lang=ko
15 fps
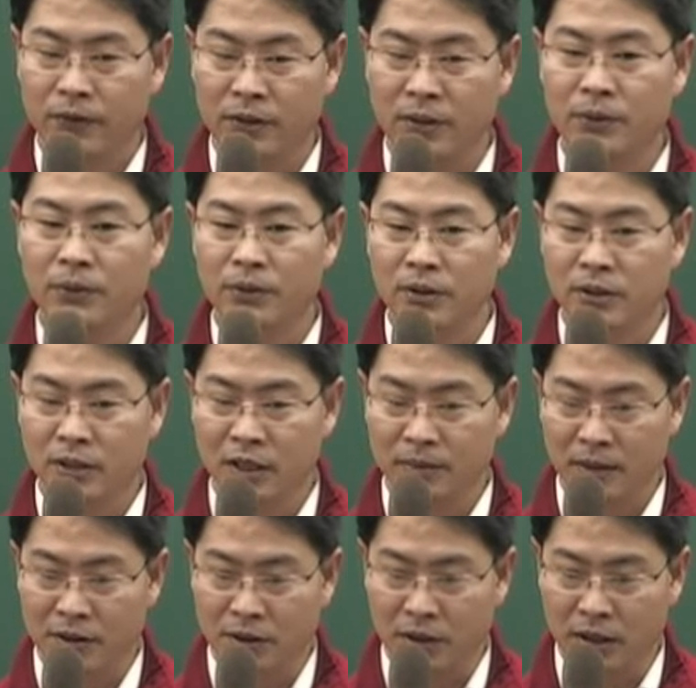이용권은
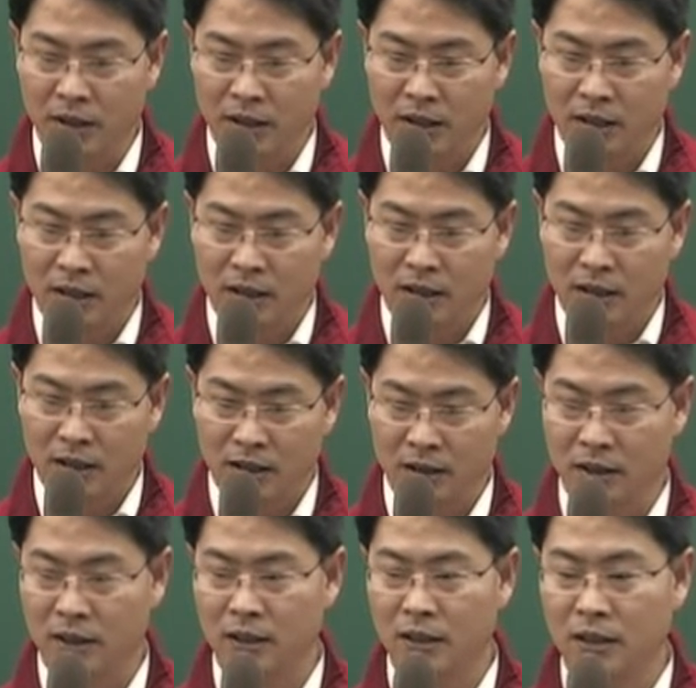성립하지요.
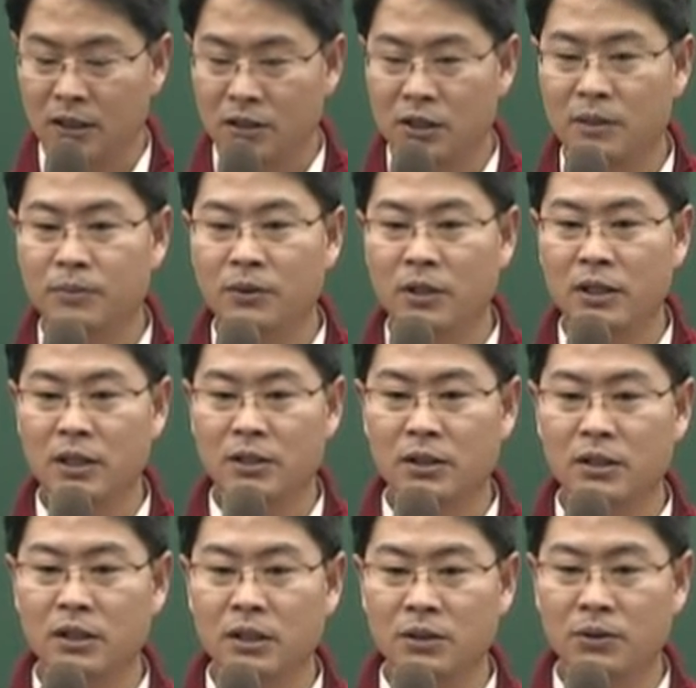그런데 지분에
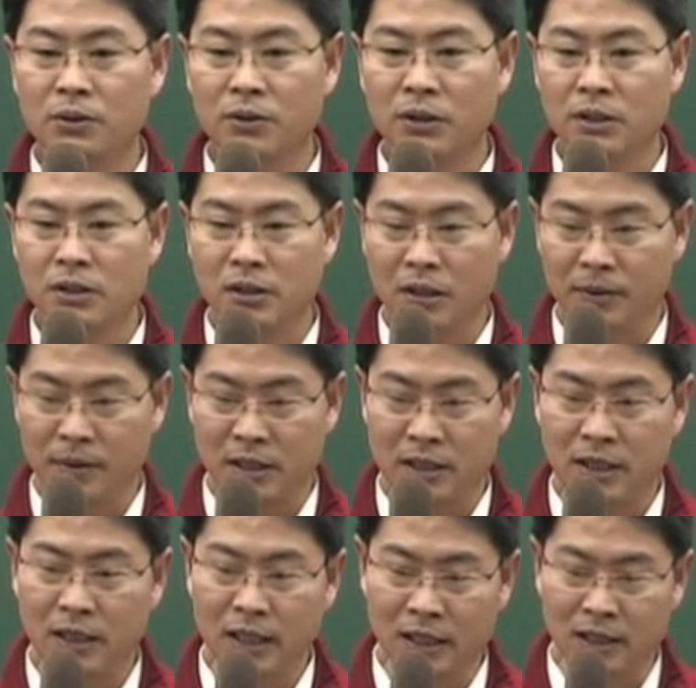대해서 이용권은
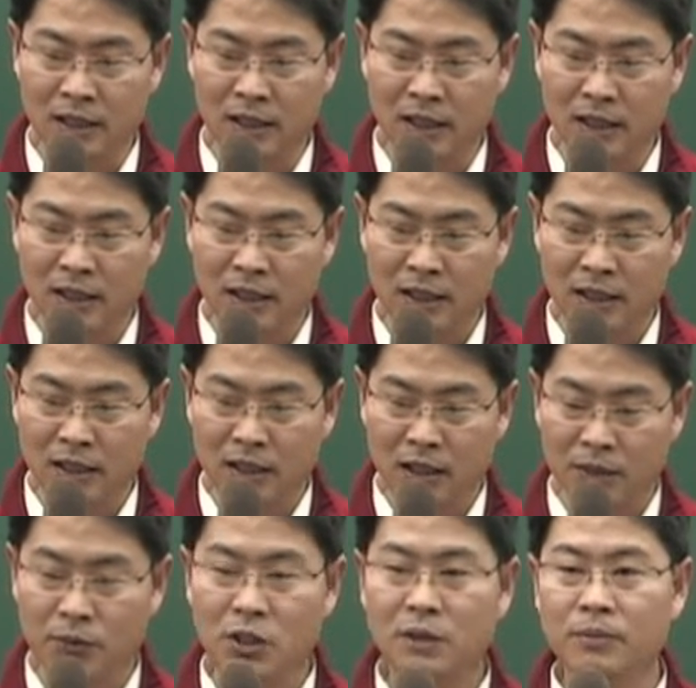성립하지 않는다.
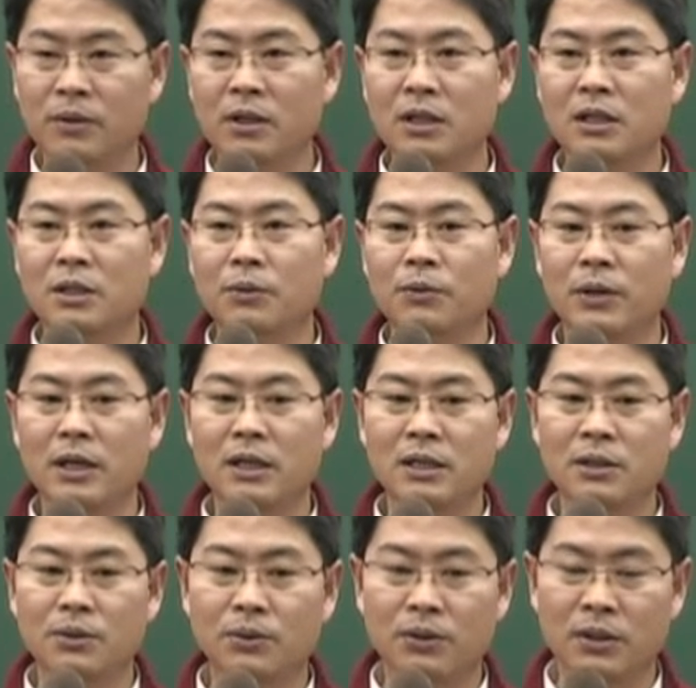그럼 지분에 대해서 왜
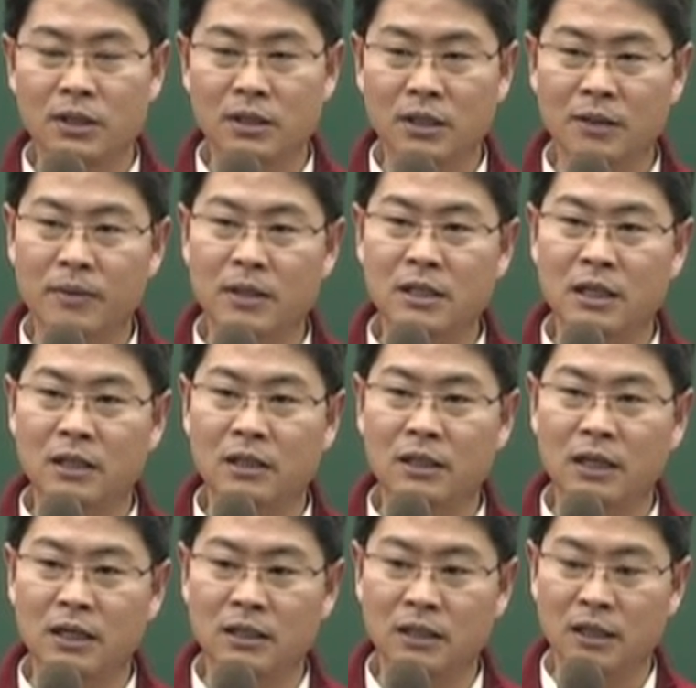이용권이 성립하지
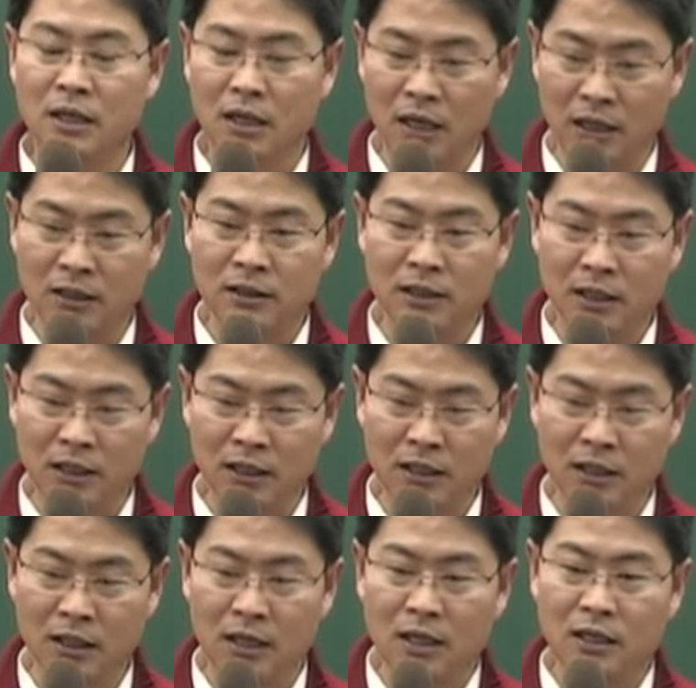않는다는 않느냐
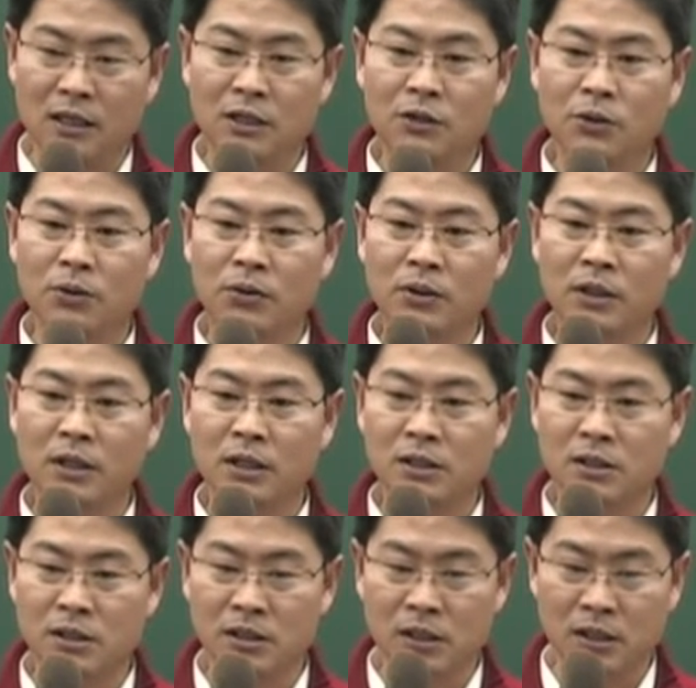하니까 이용권이라는
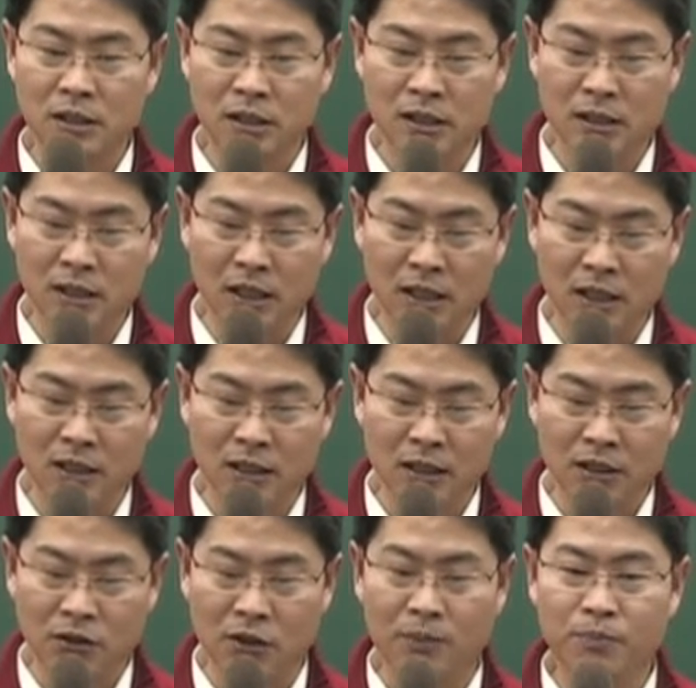것은 성질상
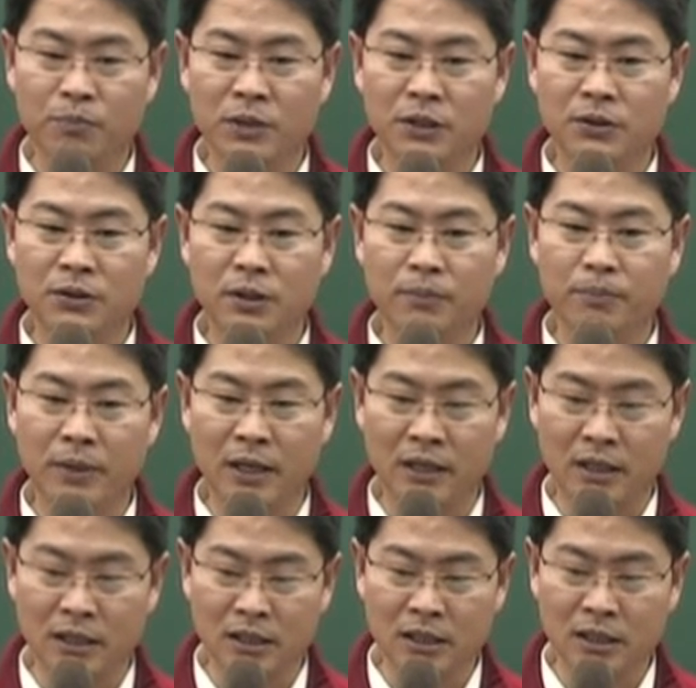전면적
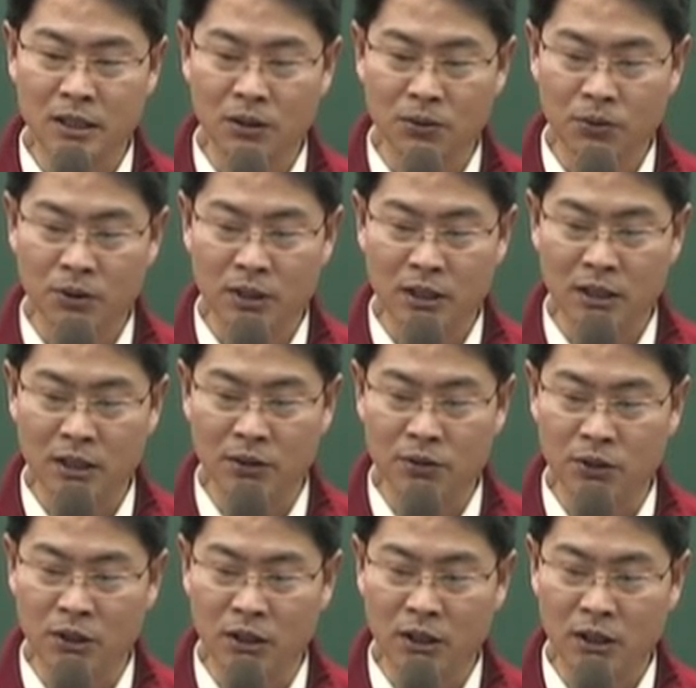배타적 이용권이라고
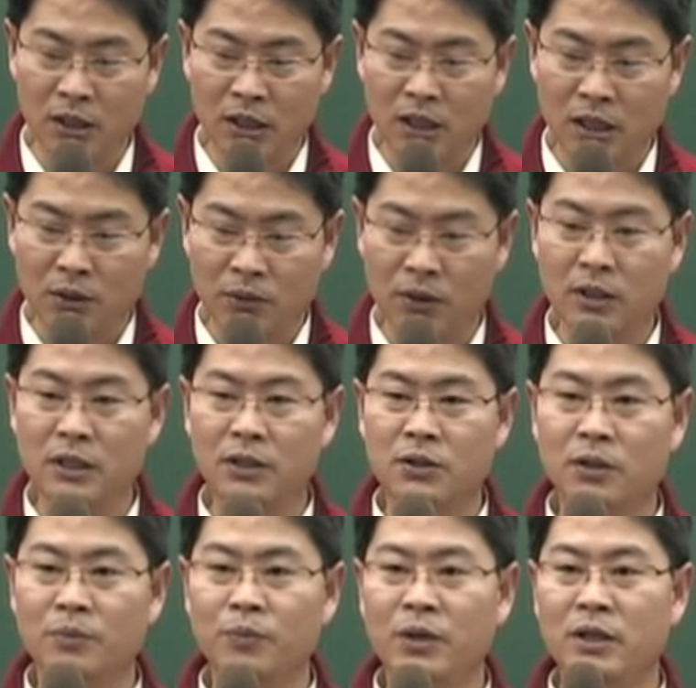그랬죠. 권리
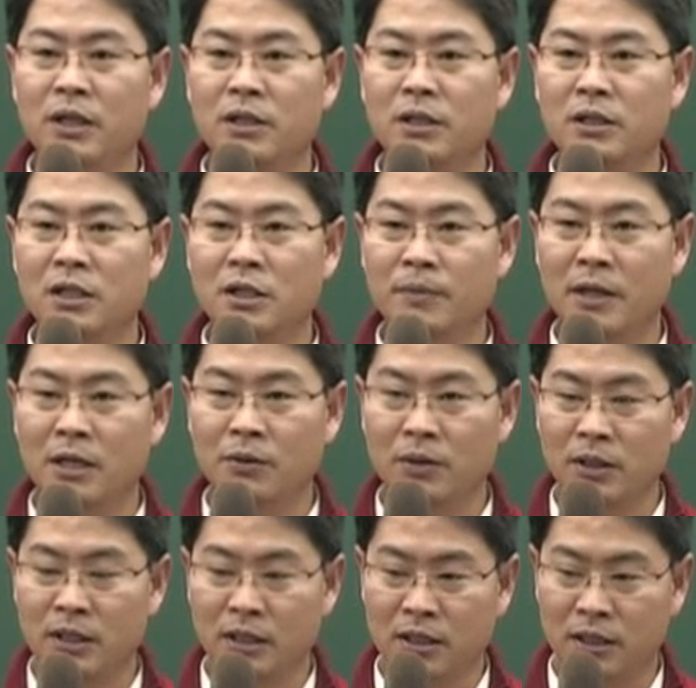전부에 대해서 성립하는
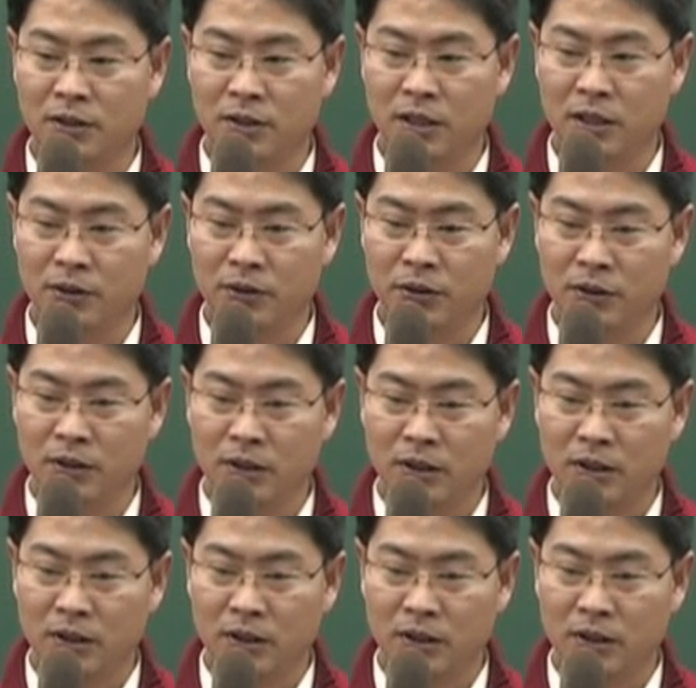권리라 고 그랬잖아. 그죠?